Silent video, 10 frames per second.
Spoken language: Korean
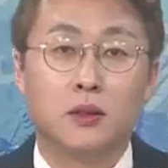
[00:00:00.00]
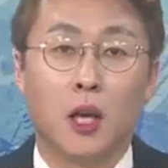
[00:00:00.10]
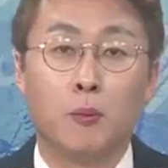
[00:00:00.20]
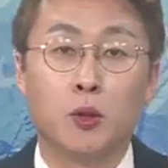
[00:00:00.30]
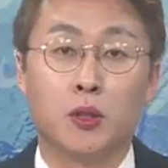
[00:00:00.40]

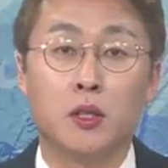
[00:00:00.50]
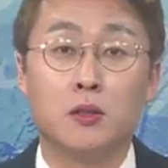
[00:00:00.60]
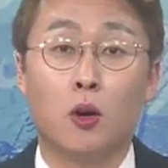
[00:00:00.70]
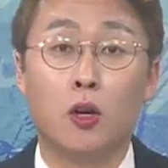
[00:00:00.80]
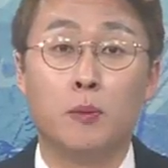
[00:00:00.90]
대표적인
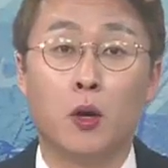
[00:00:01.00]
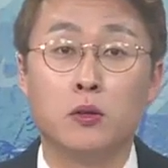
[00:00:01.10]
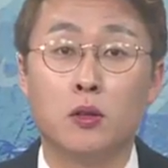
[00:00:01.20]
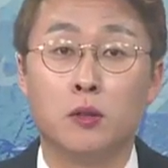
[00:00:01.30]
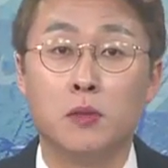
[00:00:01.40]
설
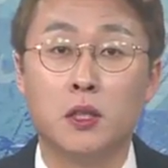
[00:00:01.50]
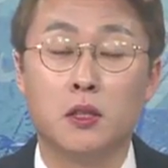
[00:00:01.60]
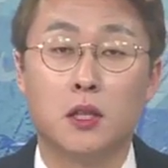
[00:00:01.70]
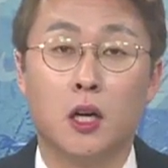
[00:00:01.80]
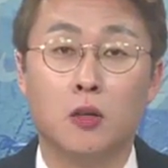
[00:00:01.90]
명절
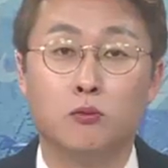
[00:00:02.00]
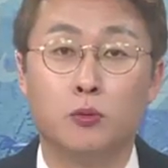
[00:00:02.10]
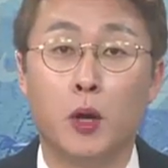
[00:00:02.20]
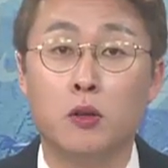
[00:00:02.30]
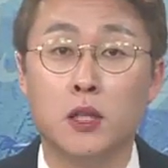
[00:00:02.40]
음식이자
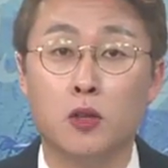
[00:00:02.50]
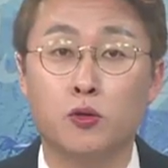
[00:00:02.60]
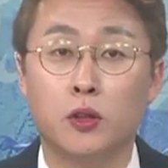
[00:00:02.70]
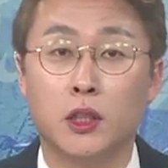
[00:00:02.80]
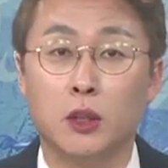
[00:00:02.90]

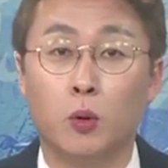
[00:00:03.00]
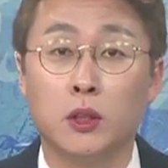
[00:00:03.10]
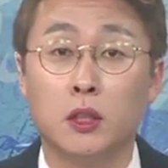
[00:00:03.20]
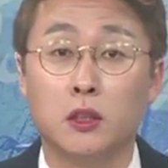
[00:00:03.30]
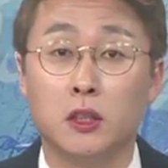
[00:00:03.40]
무병장수를
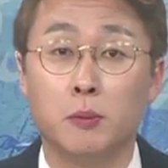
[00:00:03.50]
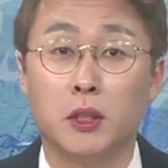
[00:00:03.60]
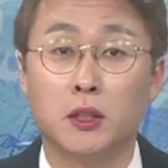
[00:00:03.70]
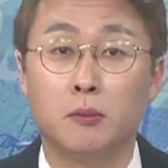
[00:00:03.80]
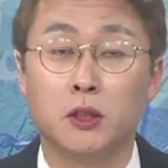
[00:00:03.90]
기원하는
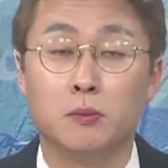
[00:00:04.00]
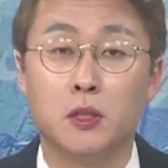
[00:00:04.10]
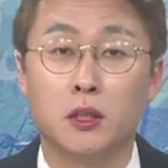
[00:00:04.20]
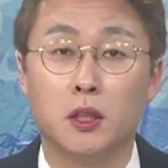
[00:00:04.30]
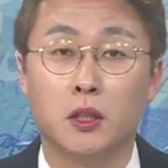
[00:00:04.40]
의미를 담은
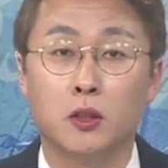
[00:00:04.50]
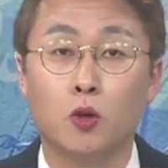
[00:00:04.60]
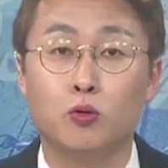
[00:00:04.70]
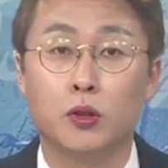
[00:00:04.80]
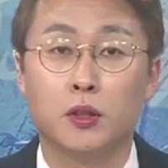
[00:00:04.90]
음식이
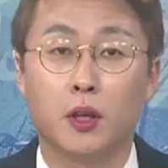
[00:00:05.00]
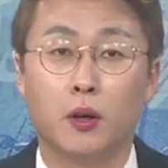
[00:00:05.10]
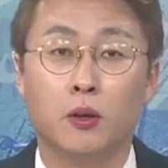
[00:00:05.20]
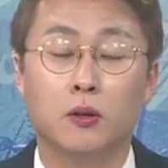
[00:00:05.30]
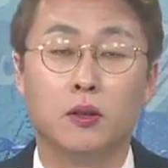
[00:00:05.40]

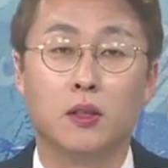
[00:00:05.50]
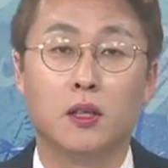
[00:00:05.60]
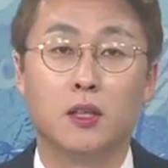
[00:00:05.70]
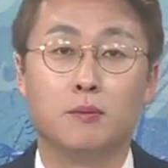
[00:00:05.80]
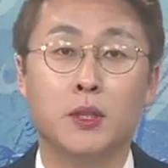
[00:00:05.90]
떡국인데요.
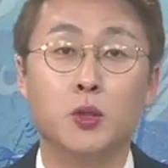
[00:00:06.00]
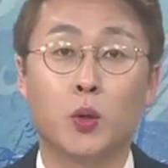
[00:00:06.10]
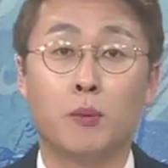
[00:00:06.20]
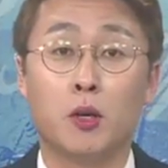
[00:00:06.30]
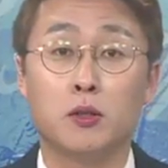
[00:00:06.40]

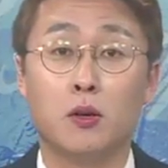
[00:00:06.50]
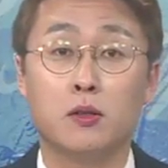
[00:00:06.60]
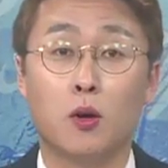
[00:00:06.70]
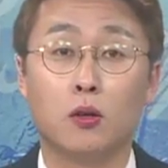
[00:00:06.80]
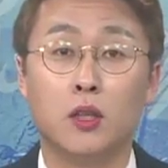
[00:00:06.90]
민족의 명절
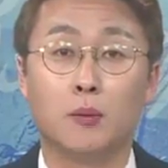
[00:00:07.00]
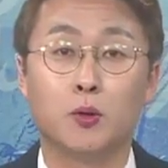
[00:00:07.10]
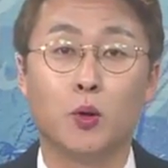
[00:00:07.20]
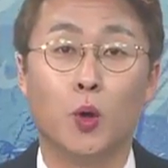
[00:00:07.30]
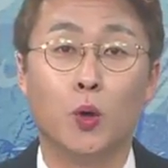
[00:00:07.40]
설을
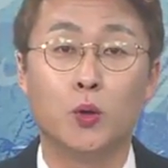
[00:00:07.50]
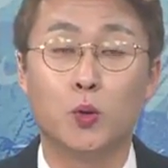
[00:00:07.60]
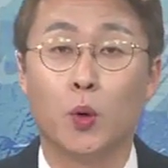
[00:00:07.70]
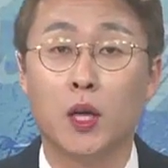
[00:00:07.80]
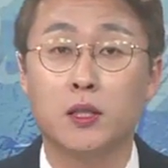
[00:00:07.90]
앞두고
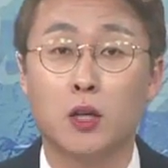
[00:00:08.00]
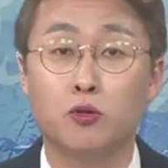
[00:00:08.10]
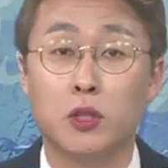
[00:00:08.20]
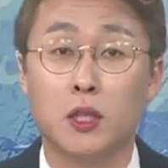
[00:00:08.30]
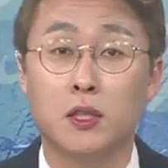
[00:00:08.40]
조계사
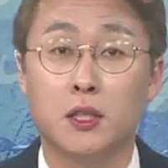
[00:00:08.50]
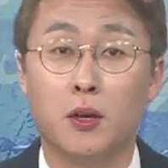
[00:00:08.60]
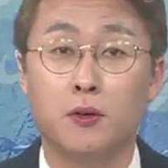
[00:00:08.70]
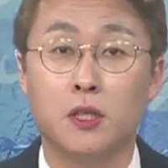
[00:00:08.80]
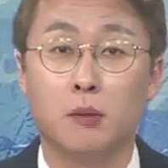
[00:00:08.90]
주지의
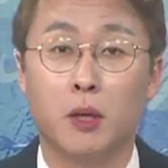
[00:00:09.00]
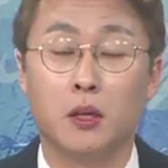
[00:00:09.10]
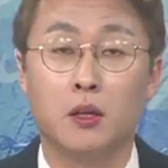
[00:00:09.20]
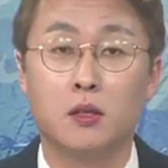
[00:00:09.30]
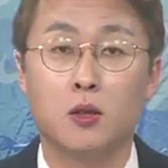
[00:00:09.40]
지현
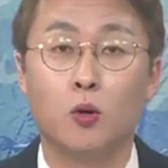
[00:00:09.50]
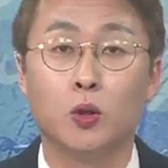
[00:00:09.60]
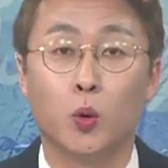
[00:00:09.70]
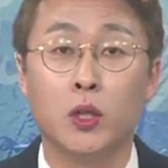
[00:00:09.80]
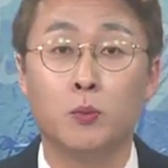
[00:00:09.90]
스님이
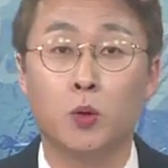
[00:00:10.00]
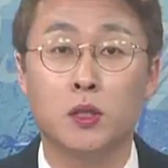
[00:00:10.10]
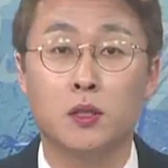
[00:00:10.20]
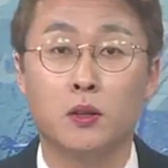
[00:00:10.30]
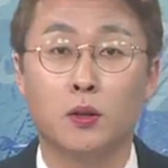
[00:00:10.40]
서울
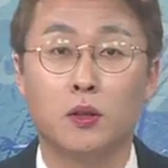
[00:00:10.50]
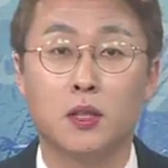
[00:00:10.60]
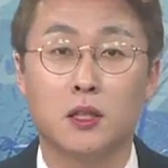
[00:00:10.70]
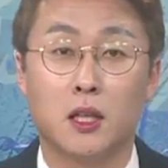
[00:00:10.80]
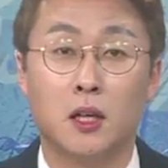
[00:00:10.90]
노인복지센터를
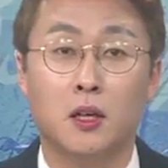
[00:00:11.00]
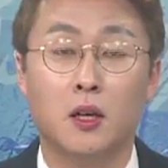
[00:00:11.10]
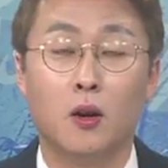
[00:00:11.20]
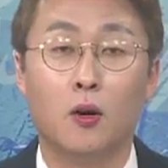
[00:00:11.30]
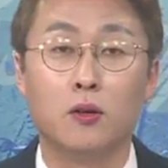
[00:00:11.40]
찾아
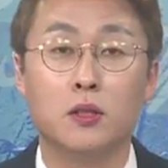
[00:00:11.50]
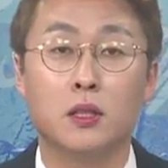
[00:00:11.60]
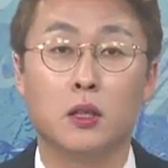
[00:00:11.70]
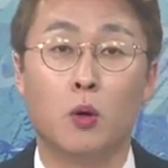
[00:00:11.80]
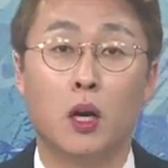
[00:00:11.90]

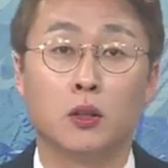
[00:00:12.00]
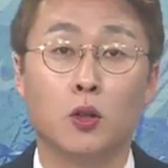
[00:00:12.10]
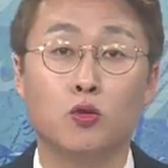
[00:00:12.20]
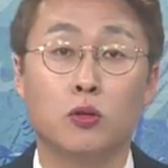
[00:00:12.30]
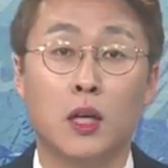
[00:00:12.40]
어르신들과
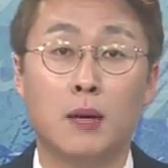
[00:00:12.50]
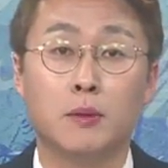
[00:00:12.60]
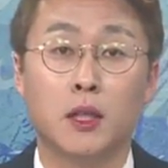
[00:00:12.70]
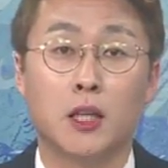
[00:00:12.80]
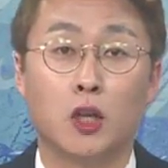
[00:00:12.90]
떡국을
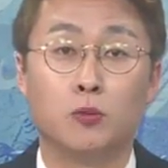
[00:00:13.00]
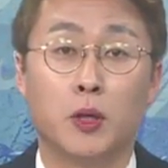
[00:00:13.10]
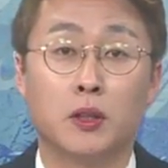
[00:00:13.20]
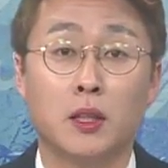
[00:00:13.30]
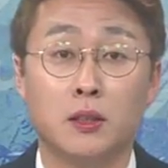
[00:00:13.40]
함께
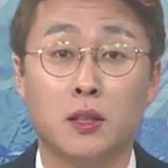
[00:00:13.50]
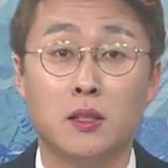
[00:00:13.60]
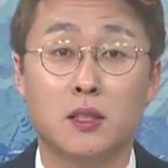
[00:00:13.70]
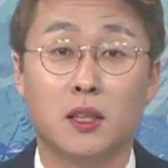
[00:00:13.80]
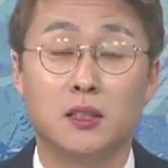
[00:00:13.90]
나누며 따뜻한
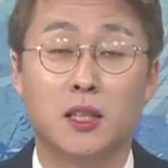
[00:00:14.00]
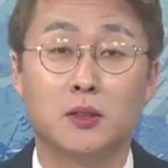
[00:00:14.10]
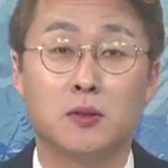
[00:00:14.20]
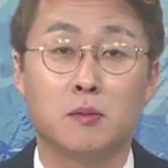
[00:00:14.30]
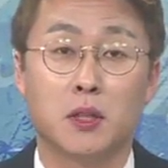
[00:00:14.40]
시간을
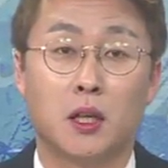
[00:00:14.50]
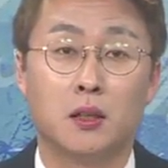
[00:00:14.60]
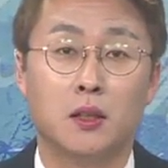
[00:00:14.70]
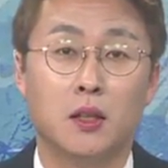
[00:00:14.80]
가졌습니다.